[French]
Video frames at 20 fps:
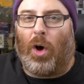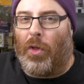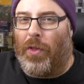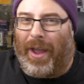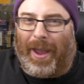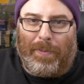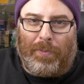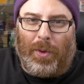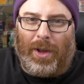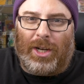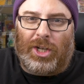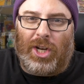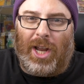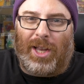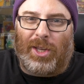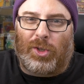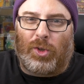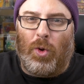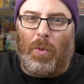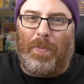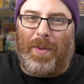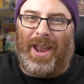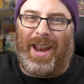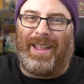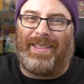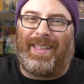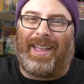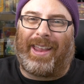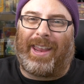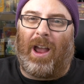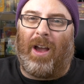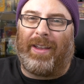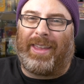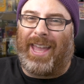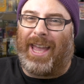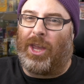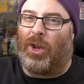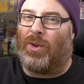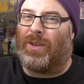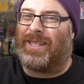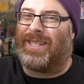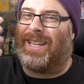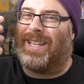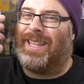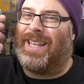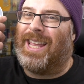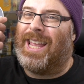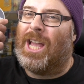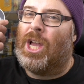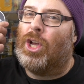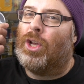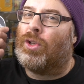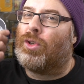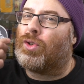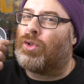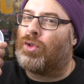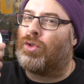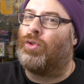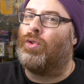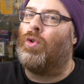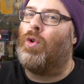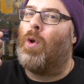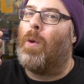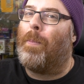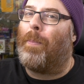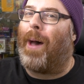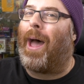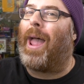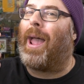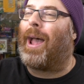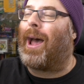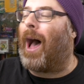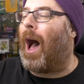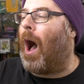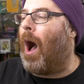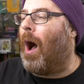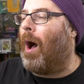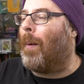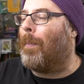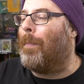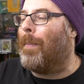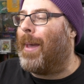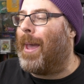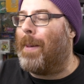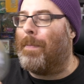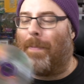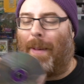on aurait pu être chanceux, puis à l'intérieur, qu'il y ait un CD super rare, mais